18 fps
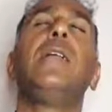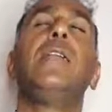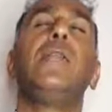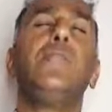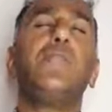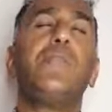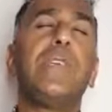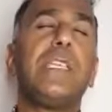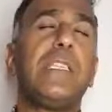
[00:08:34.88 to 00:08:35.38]

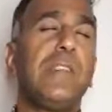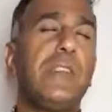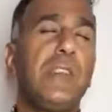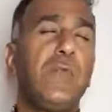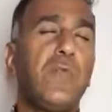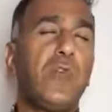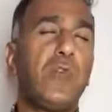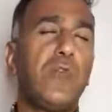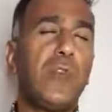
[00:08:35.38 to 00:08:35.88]
Birinci
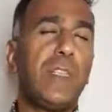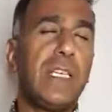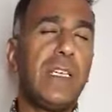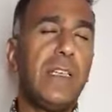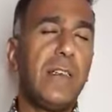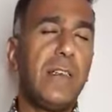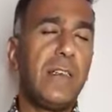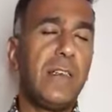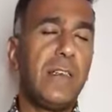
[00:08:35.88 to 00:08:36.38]
modülde
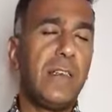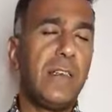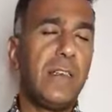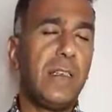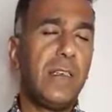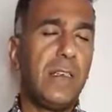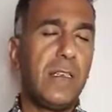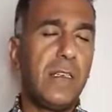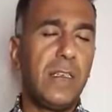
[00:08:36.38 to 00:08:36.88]

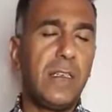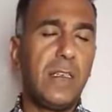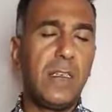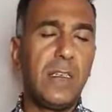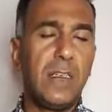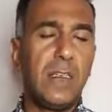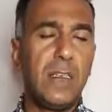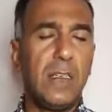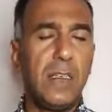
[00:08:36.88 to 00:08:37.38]

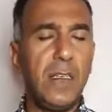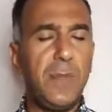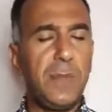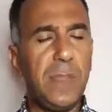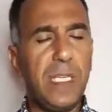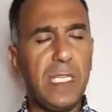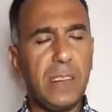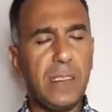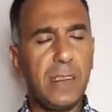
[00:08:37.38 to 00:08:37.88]

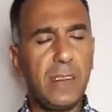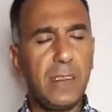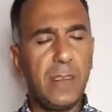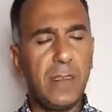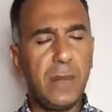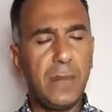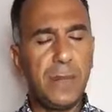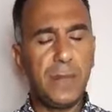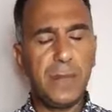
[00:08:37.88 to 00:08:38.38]
biz
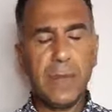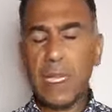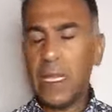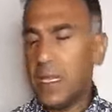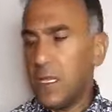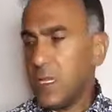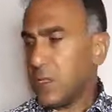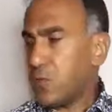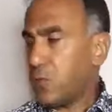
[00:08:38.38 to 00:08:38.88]

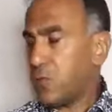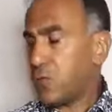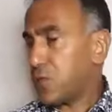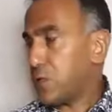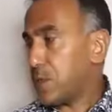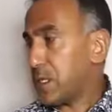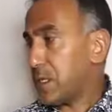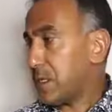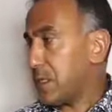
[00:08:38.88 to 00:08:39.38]

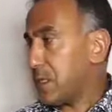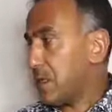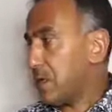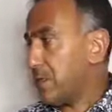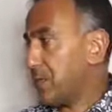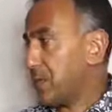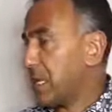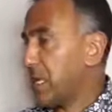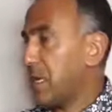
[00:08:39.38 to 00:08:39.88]
diyoruz ki
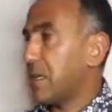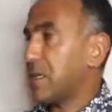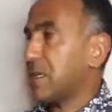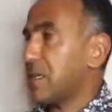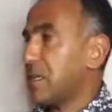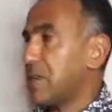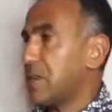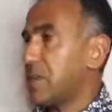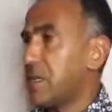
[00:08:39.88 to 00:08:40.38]

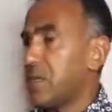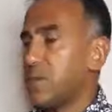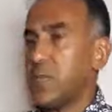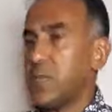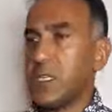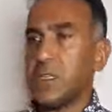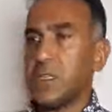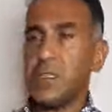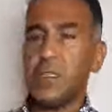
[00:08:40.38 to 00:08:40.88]
arkadaşlar
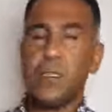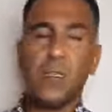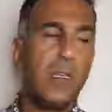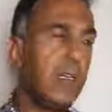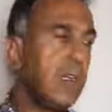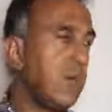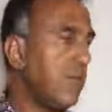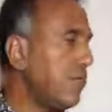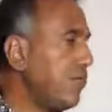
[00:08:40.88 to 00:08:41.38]
bakın
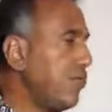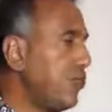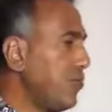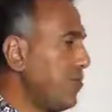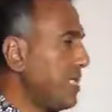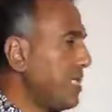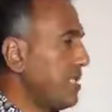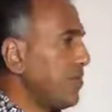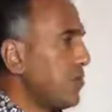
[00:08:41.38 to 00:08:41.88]
bu
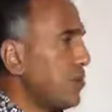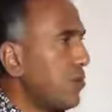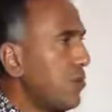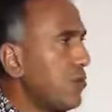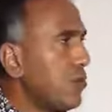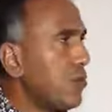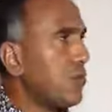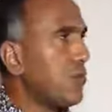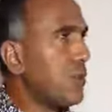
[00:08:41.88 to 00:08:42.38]
bizim
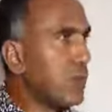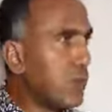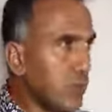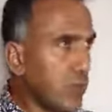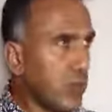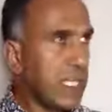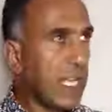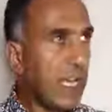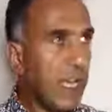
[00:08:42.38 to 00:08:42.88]
gördüğümüz
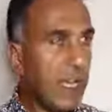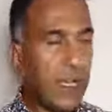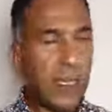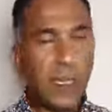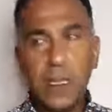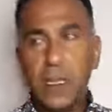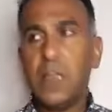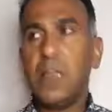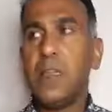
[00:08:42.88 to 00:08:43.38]
dünya
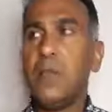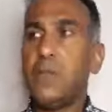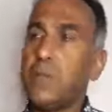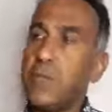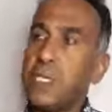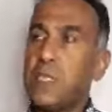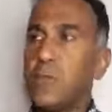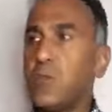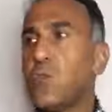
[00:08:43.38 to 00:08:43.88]

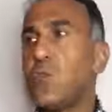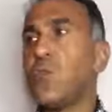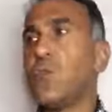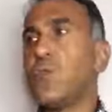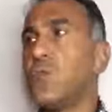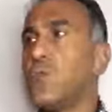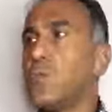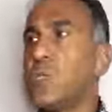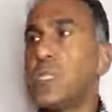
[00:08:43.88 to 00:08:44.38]
bizim
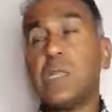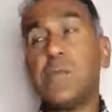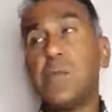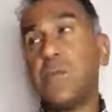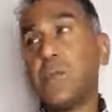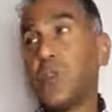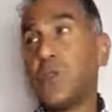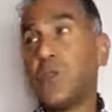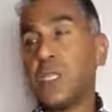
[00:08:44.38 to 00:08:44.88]
gördüğümüz gibi
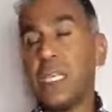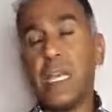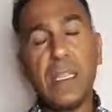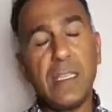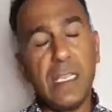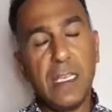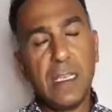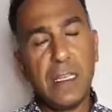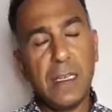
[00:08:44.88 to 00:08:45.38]
bir dünya
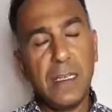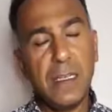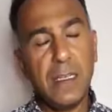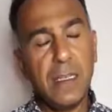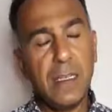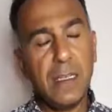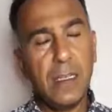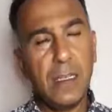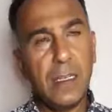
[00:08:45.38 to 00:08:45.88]
değil.
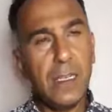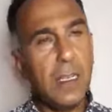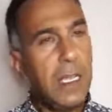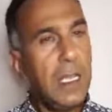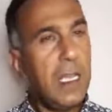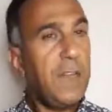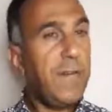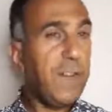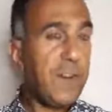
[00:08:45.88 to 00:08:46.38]

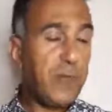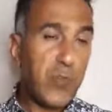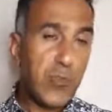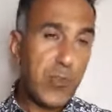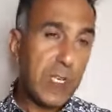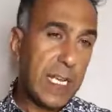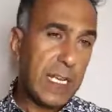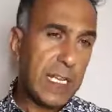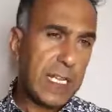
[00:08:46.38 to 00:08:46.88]
Ve
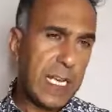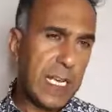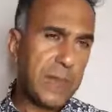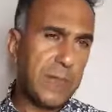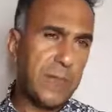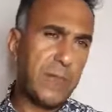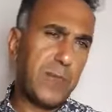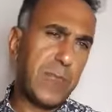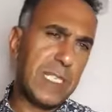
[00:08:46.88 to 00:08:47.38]
bugüne kadar
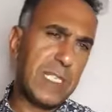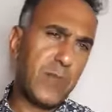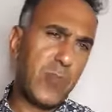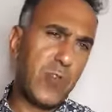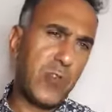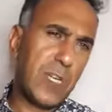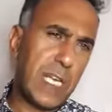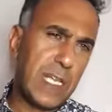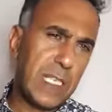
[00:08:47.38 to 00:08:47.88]
bizim
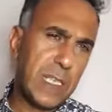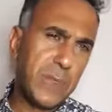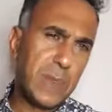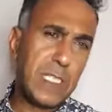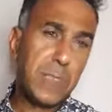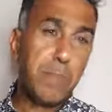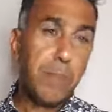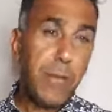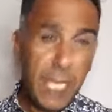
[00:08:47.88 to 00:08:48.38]

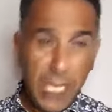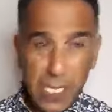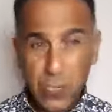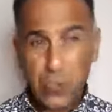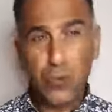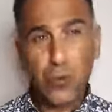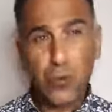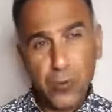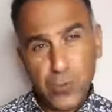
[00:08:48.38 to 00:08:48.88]
öğrendiğimiz pek
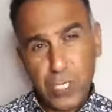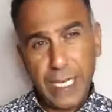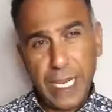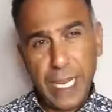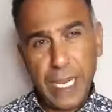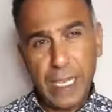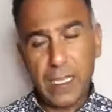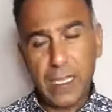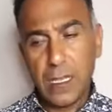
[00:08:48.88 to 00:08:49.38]
çok
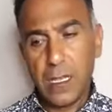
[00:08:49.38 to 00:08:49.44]
şey